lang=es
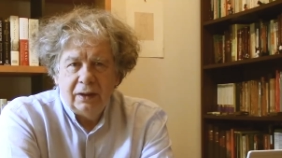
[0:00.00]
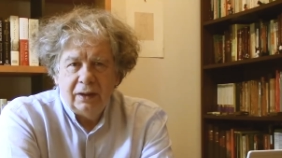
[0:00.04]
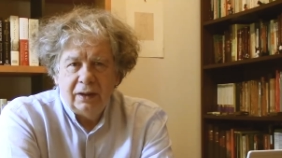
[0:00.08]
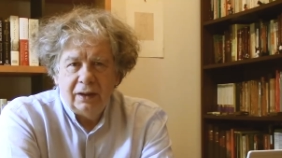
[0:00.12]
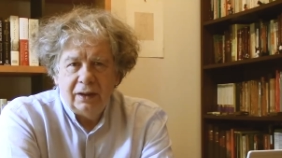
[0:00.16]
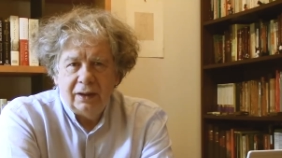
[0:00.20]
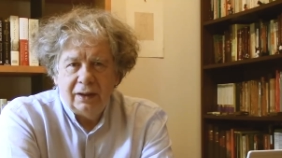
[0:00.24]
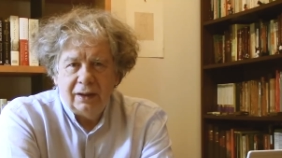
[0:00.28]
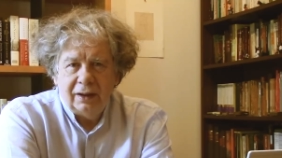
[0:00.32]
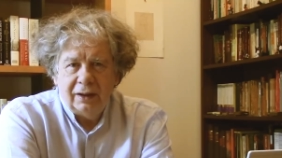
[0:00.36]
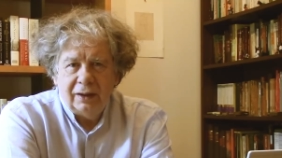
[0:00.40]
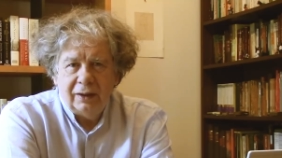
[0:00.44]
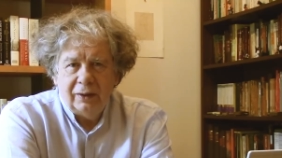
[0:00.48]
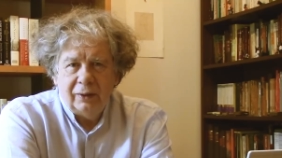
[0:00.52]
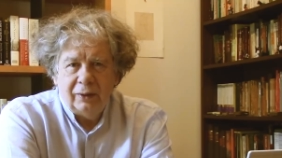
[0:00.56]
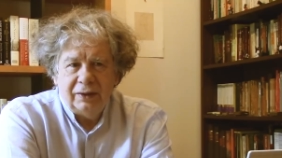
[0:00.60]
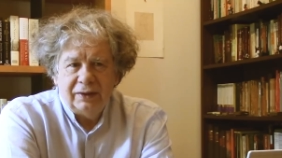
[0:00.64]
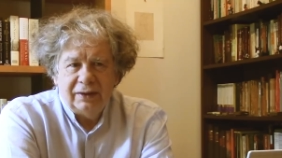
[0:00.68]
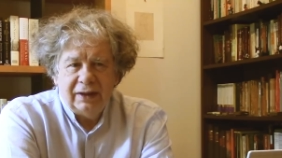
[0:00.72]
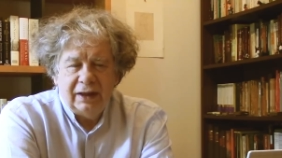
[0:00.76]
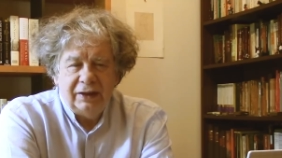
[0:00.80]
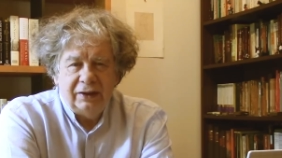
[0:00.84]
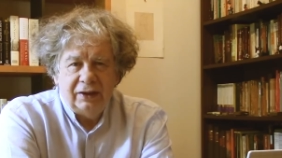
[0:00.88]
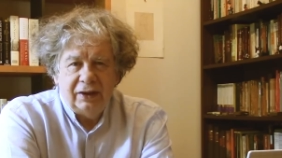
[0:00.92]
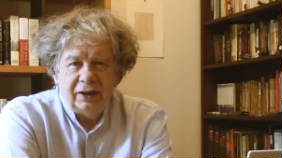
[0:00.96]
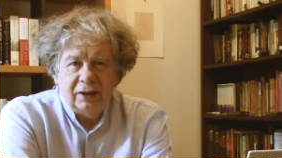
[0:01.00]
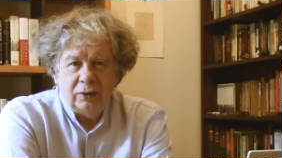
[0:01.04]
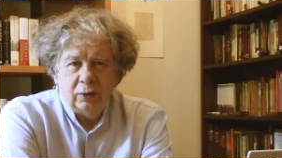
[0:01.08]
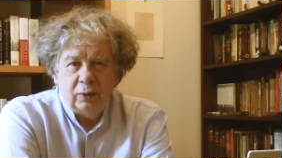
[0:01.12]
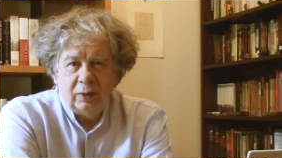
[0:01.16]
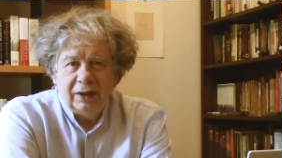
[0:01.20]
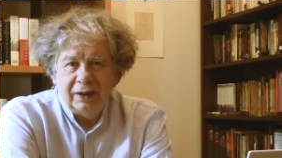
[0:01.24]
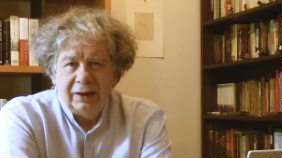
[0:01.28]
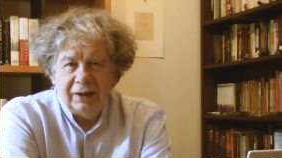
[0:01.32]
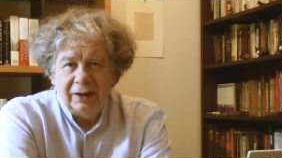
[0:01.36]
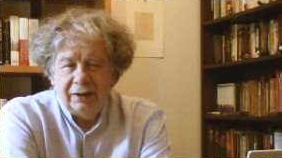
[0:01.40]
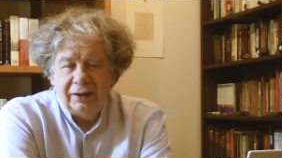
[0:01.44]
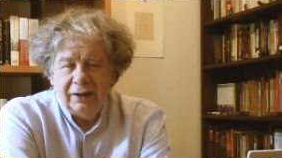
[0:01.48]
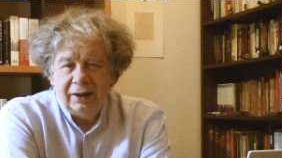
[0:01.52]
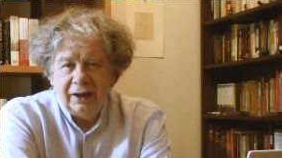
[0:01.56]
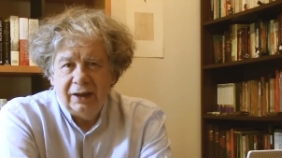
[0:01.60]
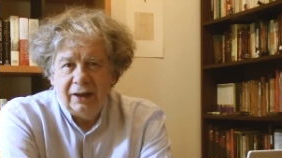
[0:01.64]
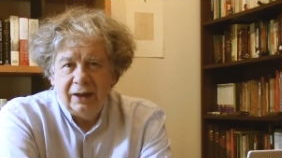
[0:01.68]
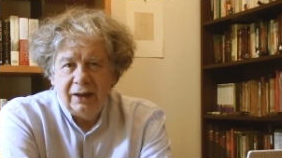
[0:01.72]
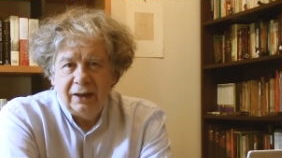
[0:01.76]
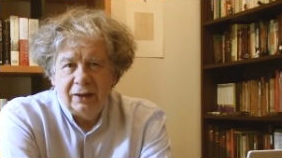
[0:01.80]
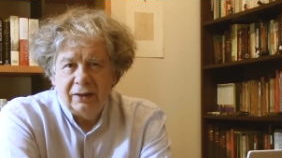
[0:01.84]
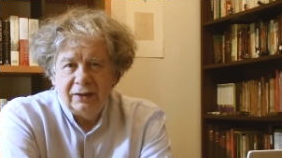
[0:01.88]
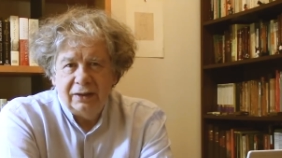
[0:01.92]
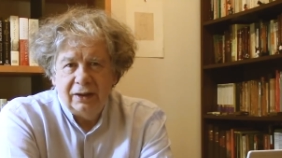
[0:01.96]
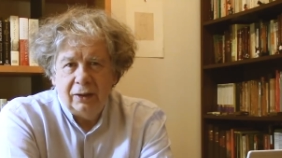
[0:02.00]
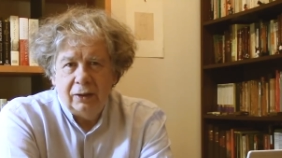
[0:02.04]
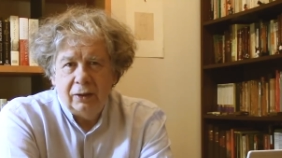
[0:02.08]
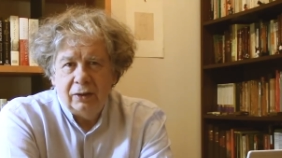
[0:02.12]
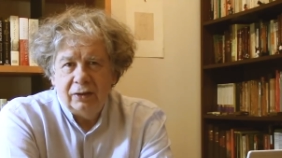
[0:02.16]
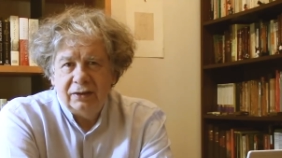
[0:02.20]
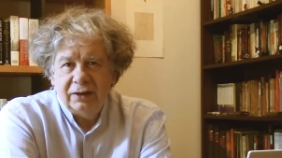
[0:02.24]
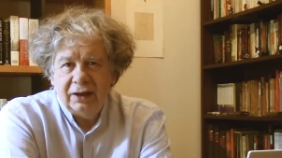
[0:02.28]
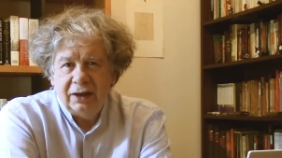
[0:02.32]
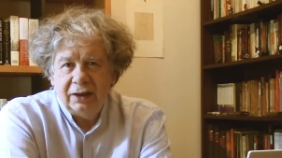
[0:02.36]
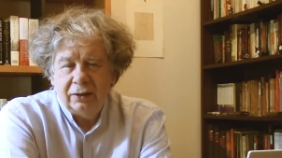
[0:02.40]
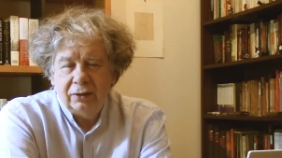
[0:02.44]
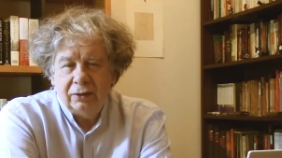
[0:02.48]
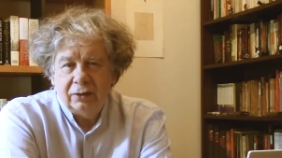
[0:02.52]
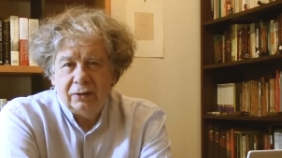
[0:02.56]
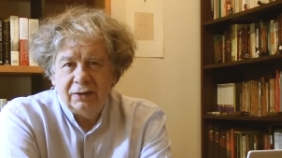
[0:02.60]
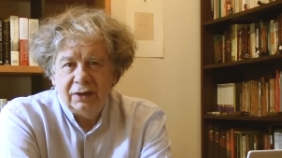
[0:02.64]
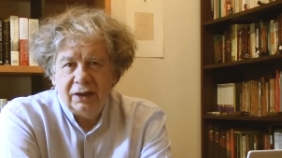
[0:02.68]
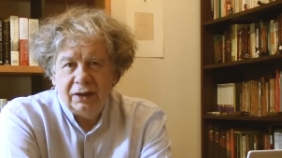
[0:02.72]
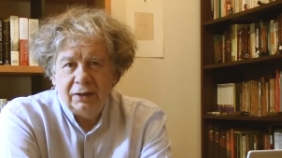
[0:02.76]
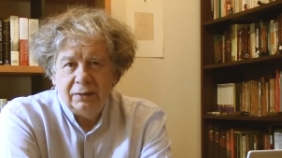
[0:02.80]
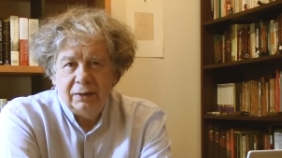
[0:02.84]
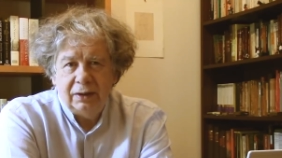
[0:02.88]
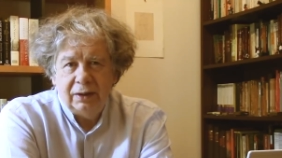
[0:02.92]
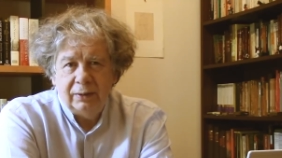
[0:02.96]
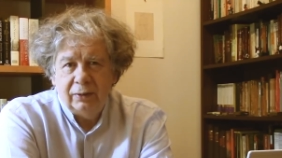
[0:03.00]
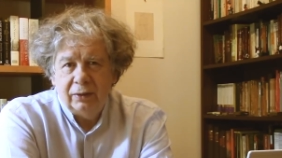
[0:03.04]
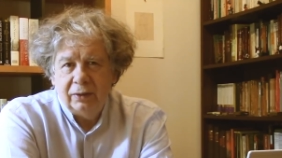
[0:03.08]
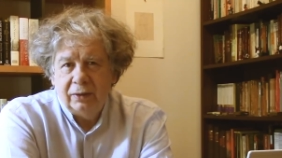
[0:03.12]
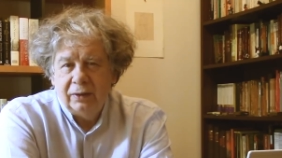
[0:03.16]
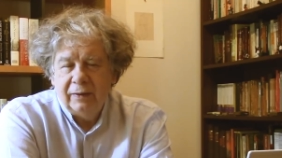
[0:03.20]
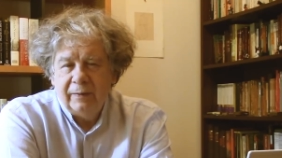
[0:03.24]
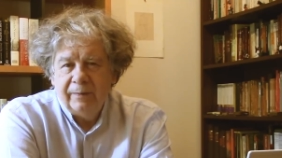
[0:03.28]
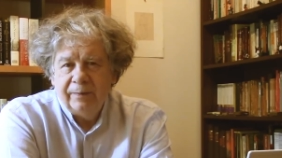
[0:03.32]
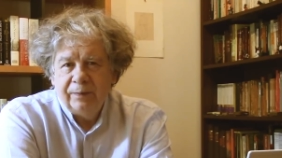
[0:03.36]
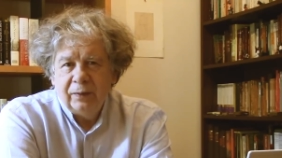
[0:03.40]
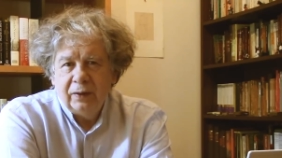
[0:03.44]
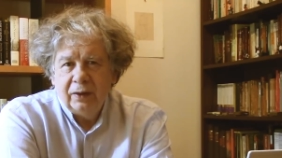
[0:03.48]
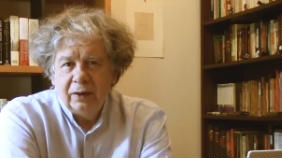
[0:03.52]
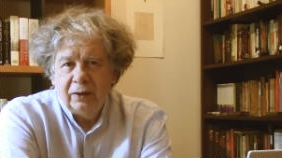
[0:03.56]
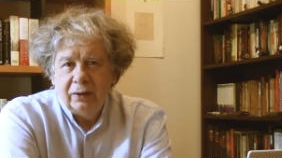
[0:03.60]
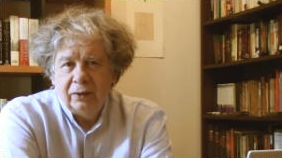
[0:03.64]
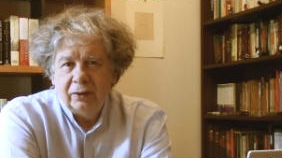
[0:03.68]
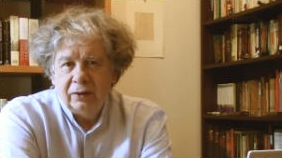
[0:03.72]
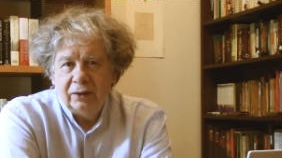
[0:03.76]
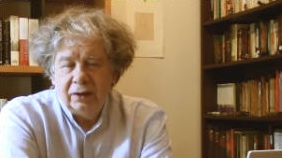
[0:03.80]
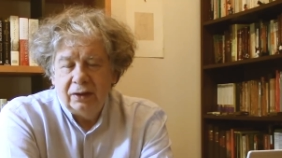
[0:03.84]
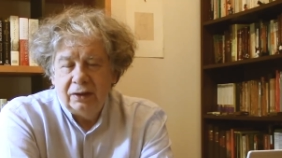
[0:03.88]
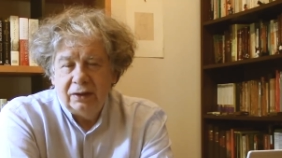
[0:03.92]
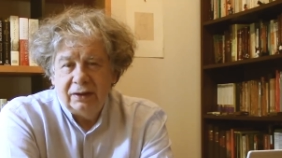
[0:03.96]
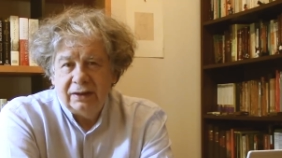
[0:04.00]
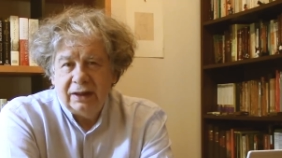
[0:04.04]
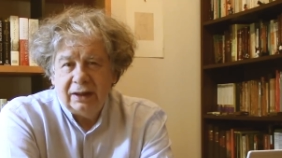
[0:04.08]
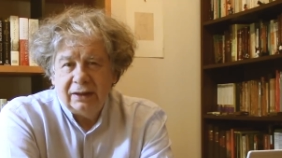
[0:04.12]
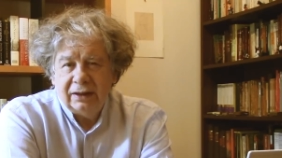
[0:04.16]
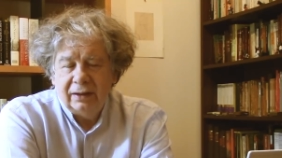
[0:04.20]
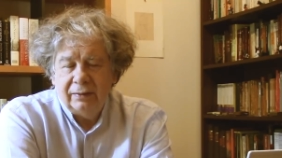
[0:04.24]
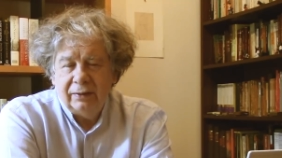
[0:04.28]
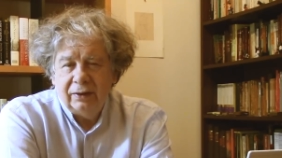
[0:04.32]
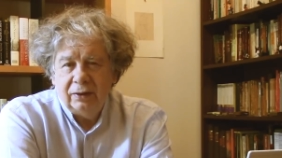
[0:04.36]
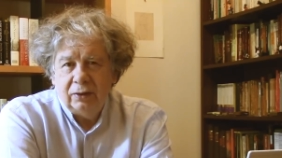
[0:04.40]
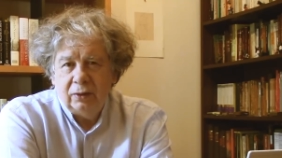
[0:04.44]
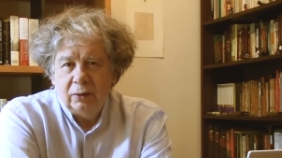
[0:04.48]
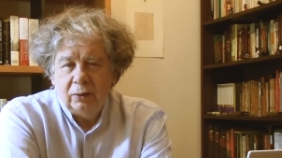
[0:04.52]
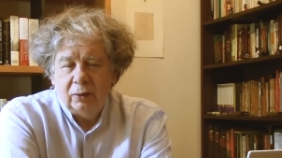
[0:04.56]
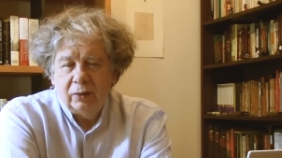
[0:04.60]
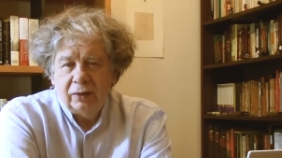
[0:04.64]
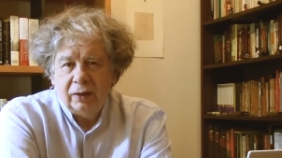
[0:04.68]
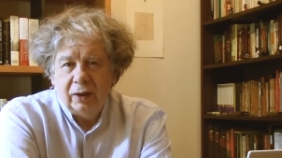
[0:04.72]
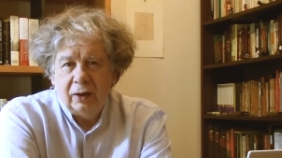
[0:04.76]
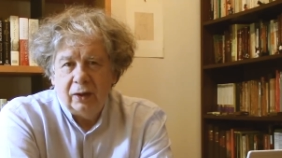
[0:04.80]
eh, o esa literatura cristiana del siglo VI, VII, donde exactamente ocurre